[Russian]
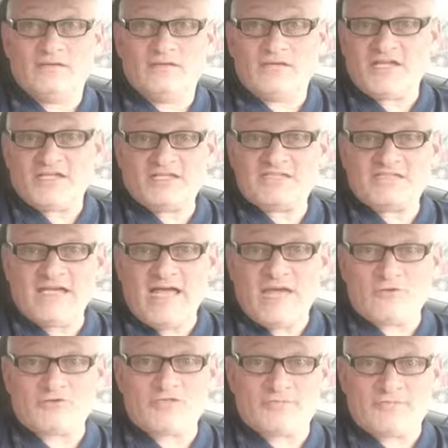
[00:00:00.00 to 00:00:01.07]
Я не
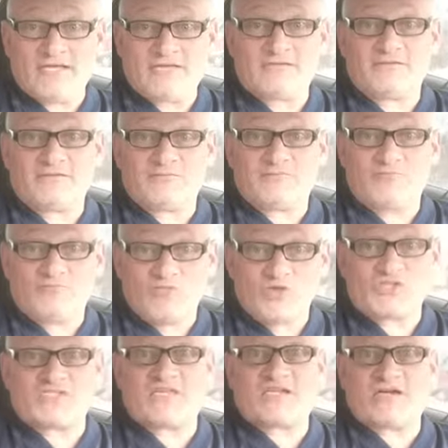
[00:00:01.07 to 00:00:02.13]
знаю уже, блядь,
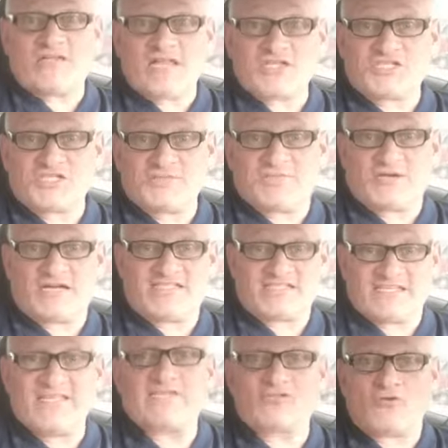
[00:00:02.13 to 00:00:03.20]
может, за калаши, брат,
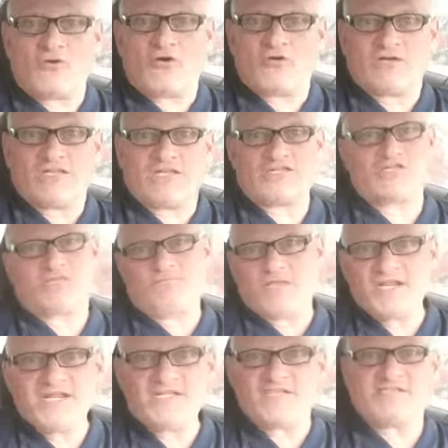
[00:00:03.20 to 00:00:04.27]
есть у кого калаши?
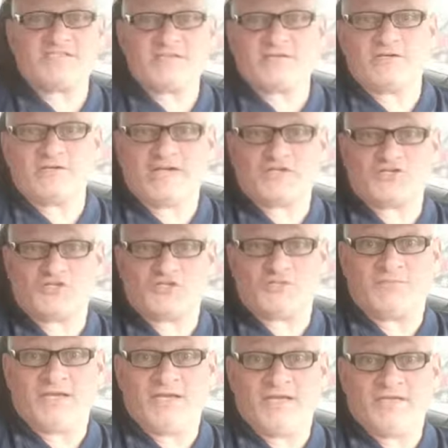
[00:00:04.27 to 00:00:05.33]
Беритесь за калаши,
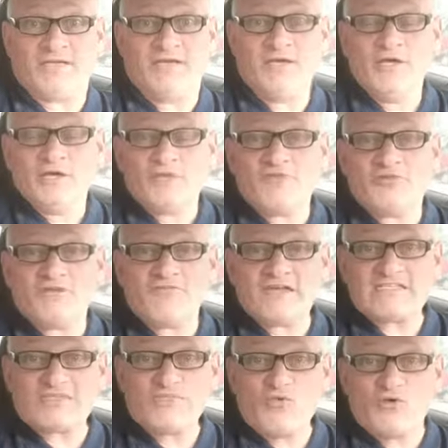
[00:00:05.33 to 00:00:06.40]
блядь. Ну
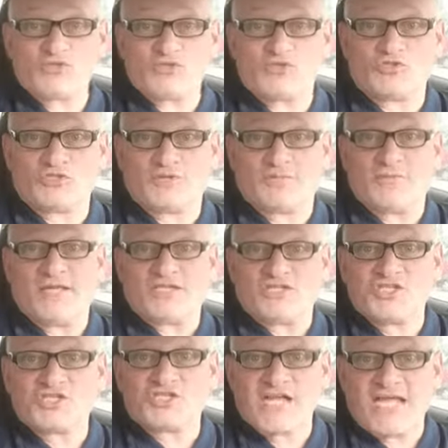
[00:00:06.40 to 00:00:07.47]
невозможно уже, блядь,
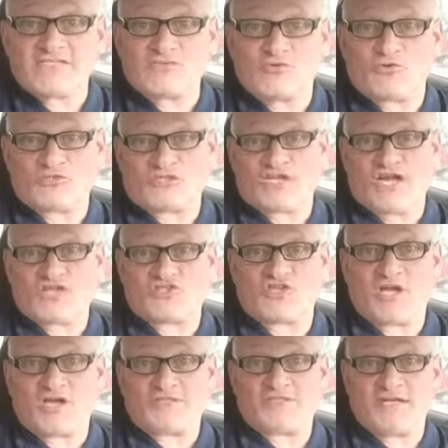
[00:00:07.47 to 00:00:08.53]
дышать скоро скажут,
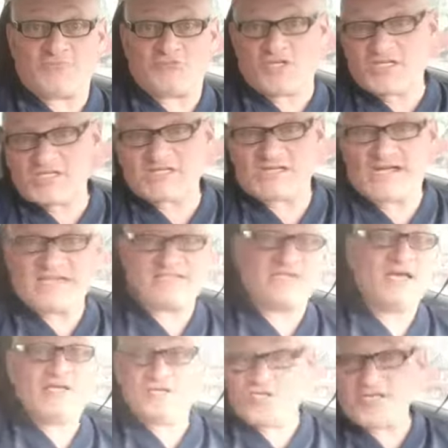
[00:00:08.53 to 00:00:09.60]
как нам. Через раз,
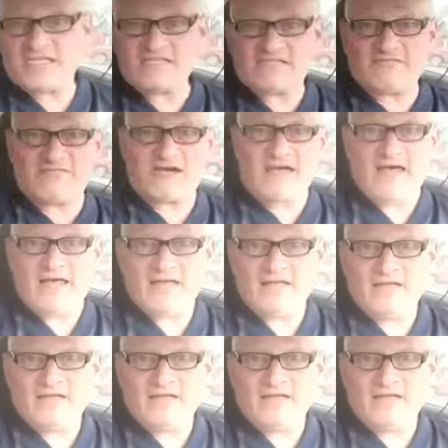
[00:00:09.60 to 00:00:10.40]
через два.